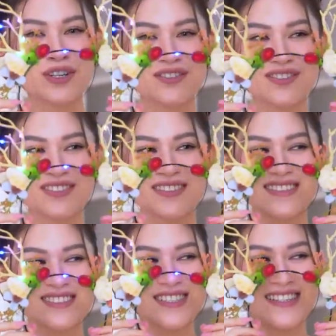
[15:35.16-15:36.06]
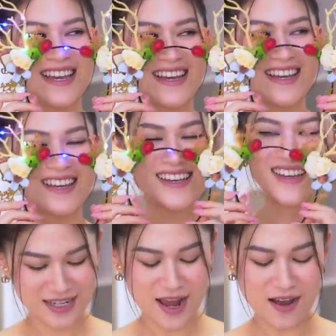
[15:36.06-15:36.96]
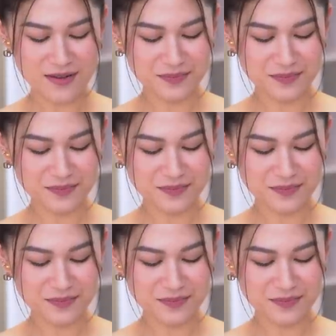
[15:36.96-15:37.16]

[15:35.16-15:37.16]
không? Thinh ha. Đó.